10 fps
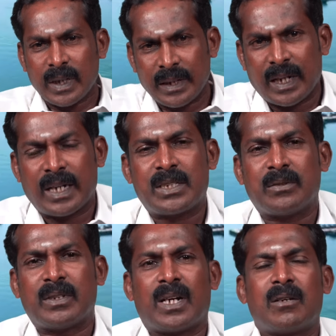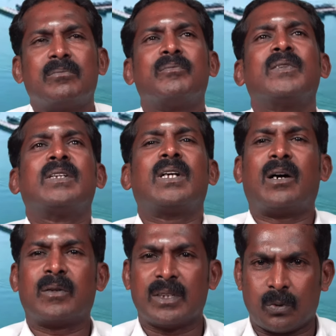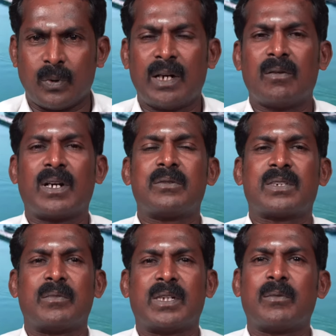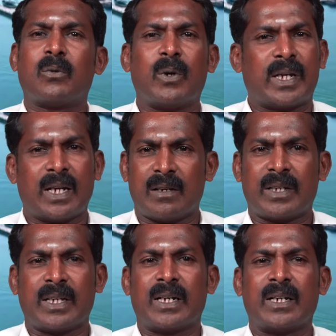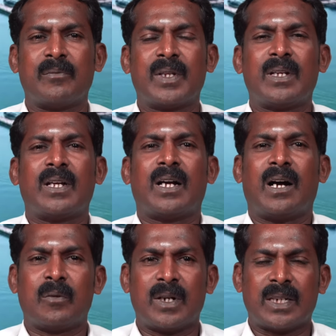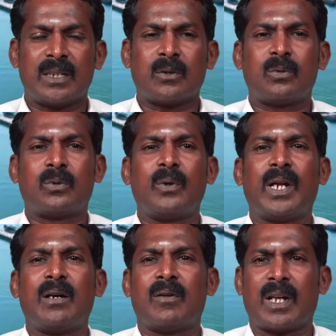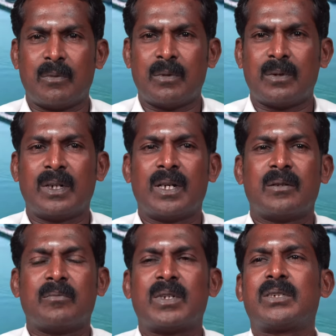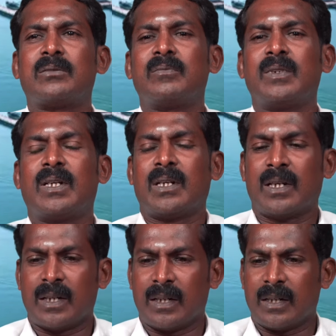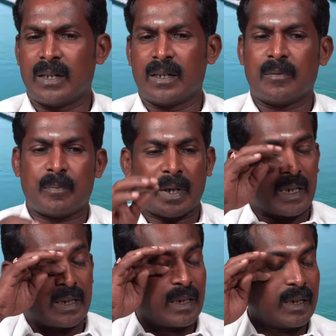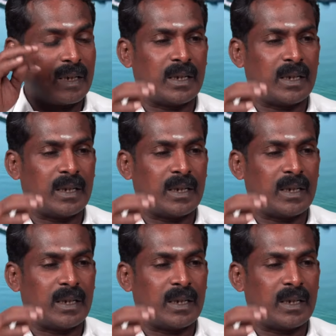எந்த ஆட்சி வந்தாலும் அவங்க அந்த தூண்டில் வளைவு சம்பந்தமாக கோரிக்கைகளை வைக்காங்க அவங்களுக்கு அந்த தூண்டில் வளைவு மற்றும் பக்கத்து